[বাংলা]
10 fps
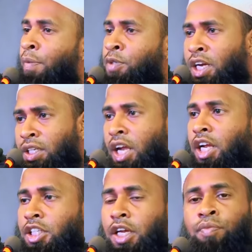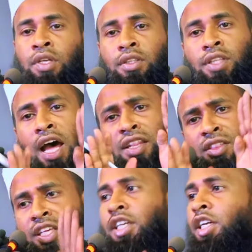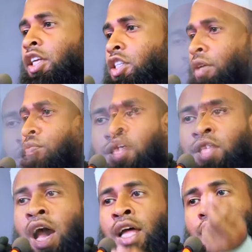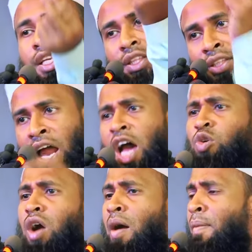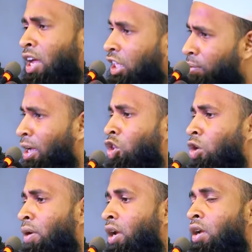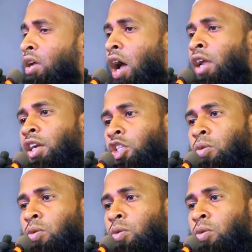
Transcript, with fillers: সাব সেন্টারে এসে ত্রাণ দিয়ে গিয়েছেন তাদের ত্রাণও আমাদের মাধ্যমে আল্লাহ